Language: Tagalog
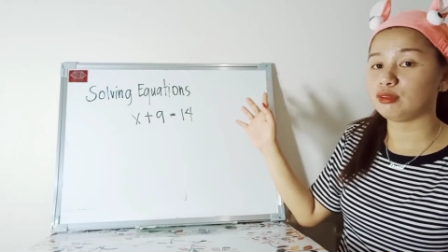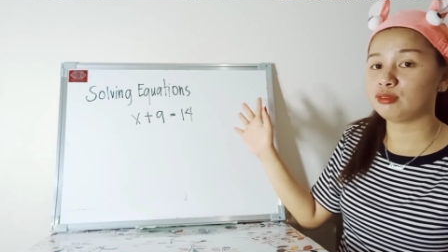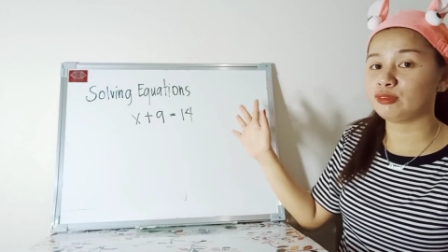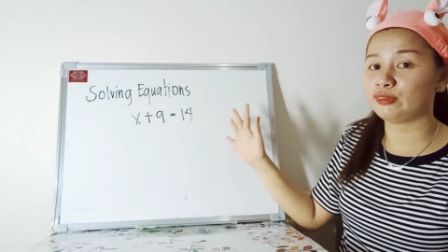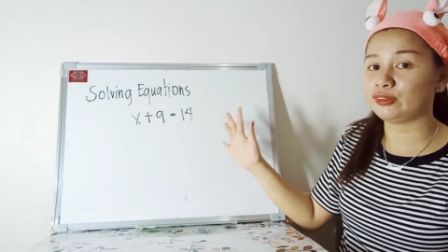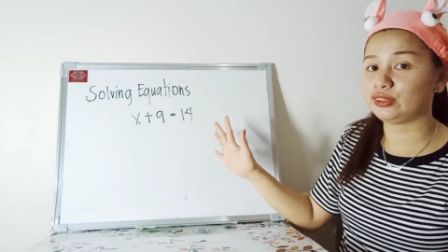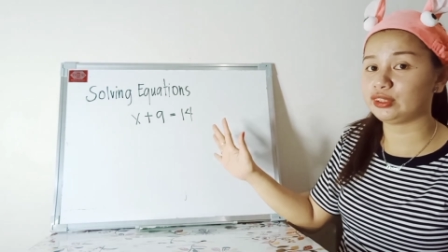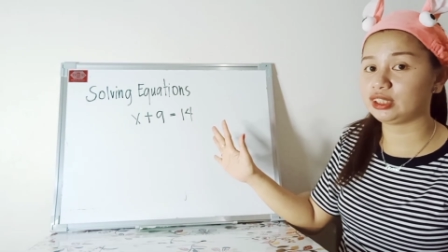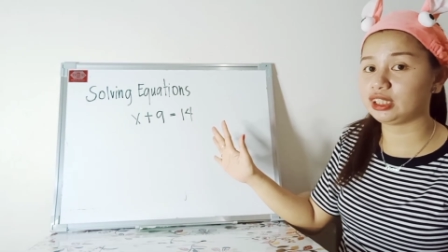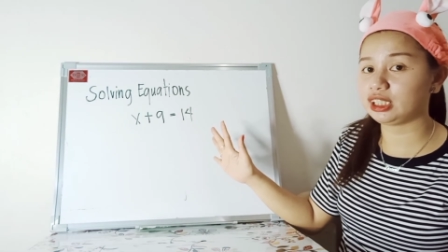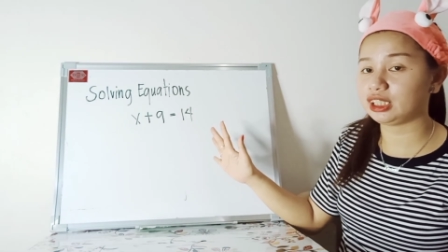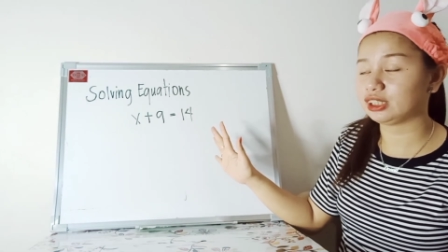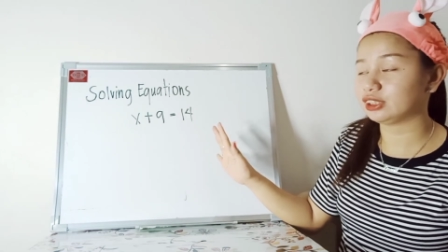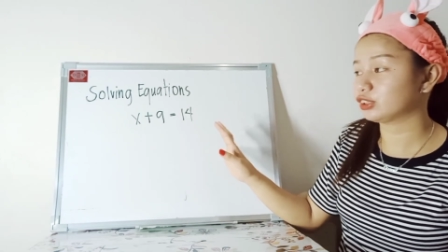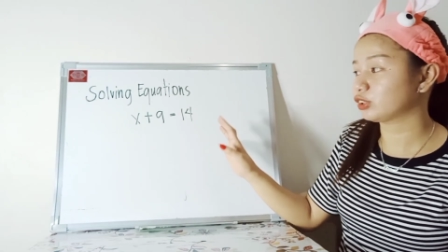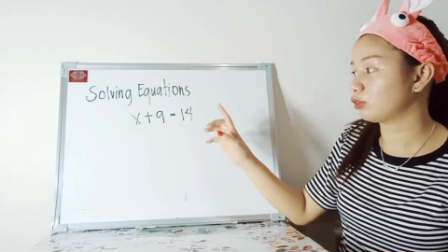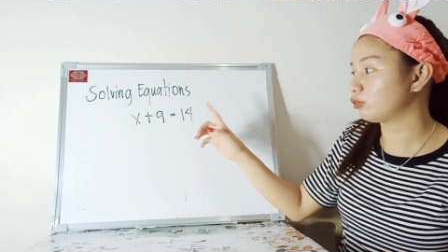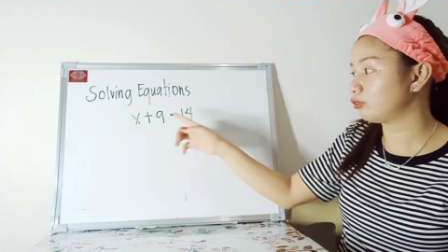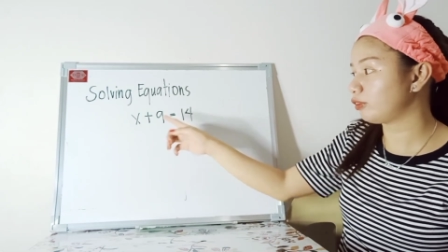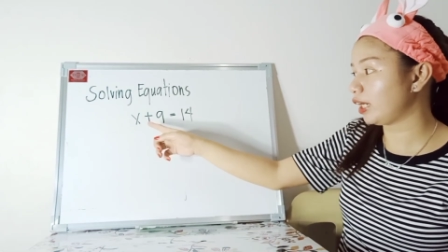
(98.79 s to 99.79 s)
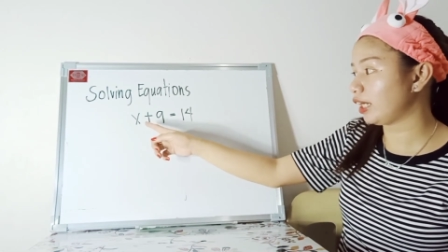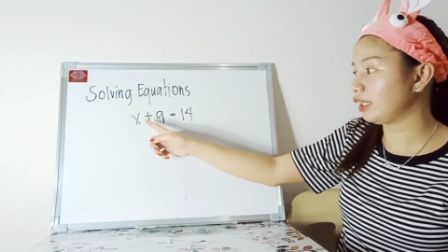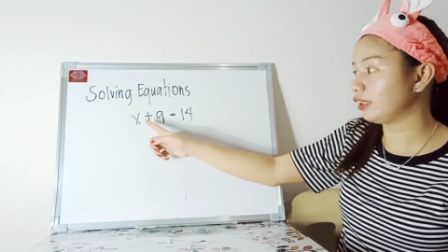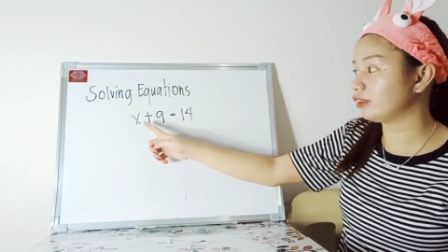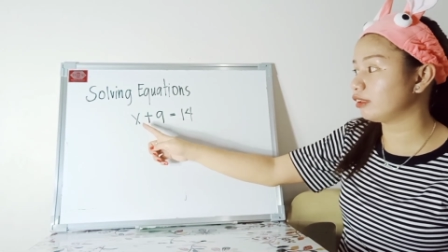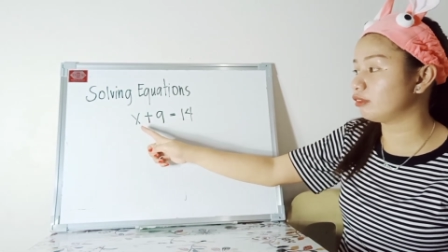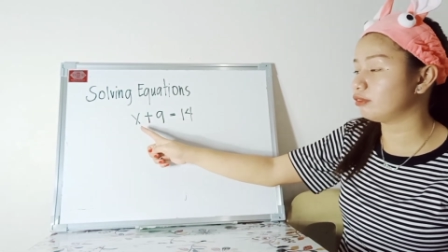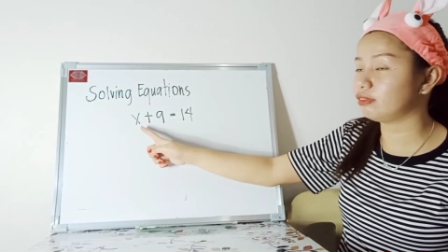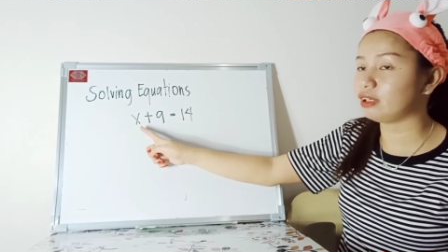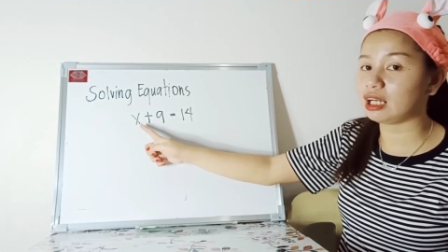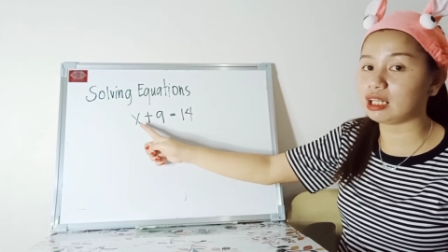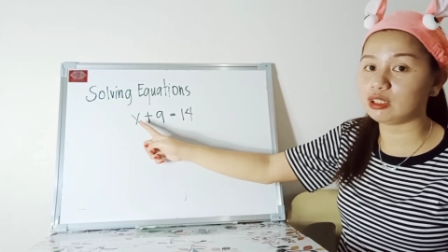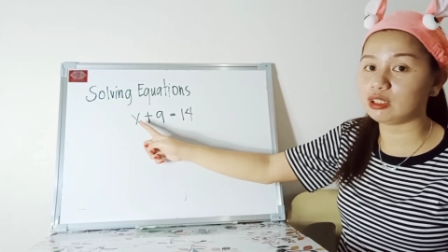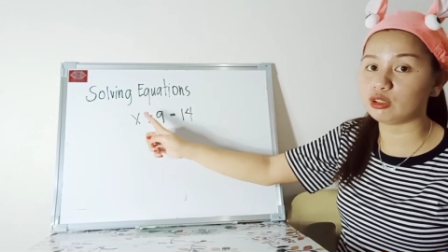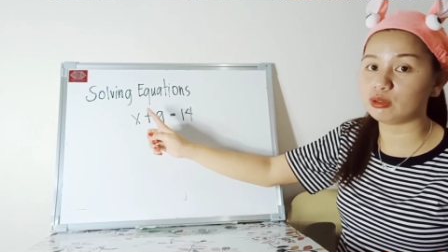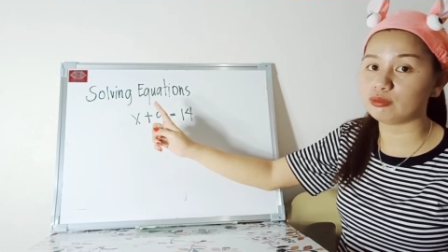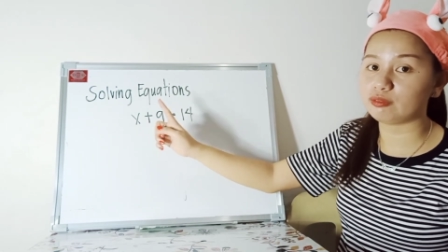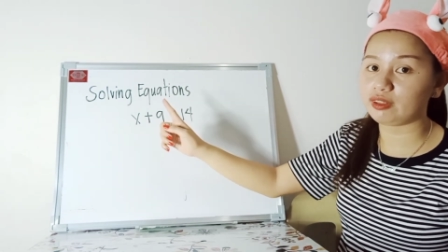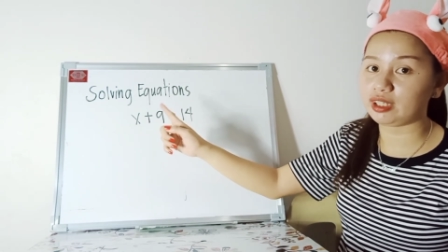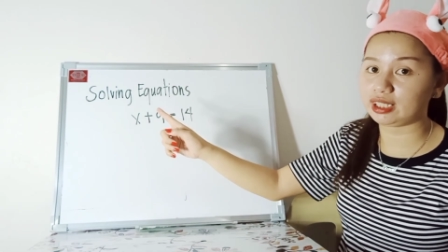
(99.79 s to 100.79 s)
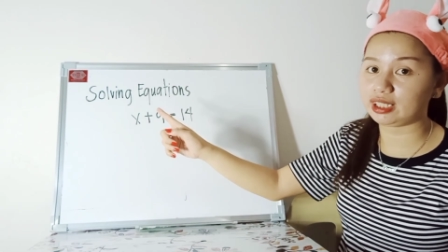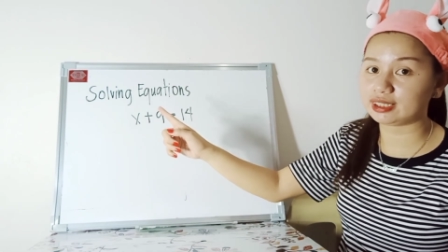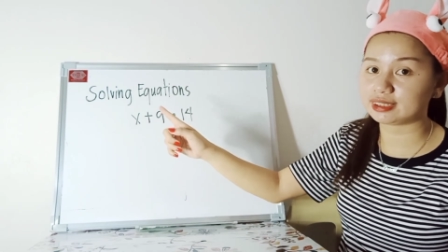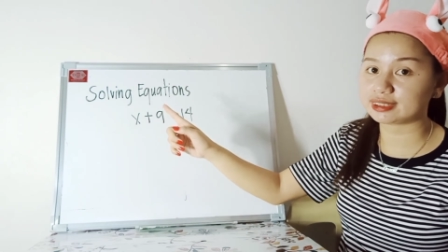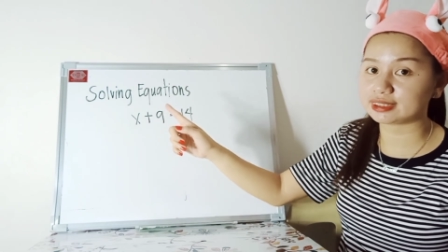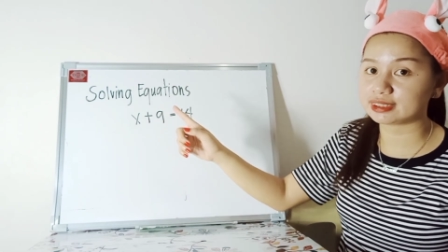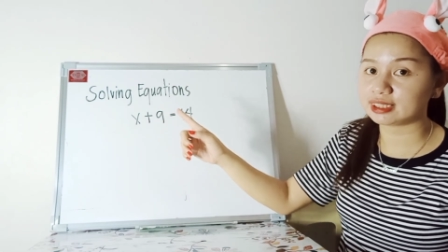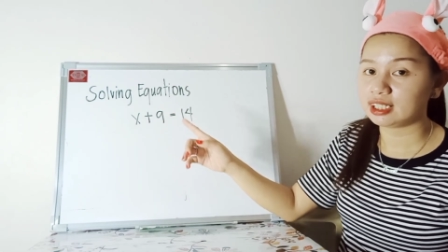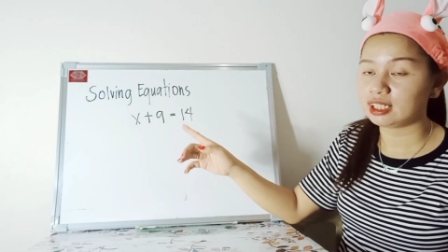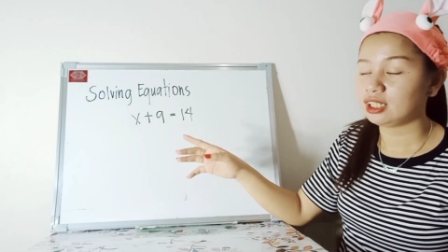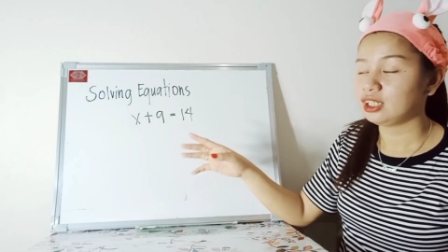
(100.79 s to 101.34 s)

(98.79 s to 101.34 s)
14. So, find the value of x.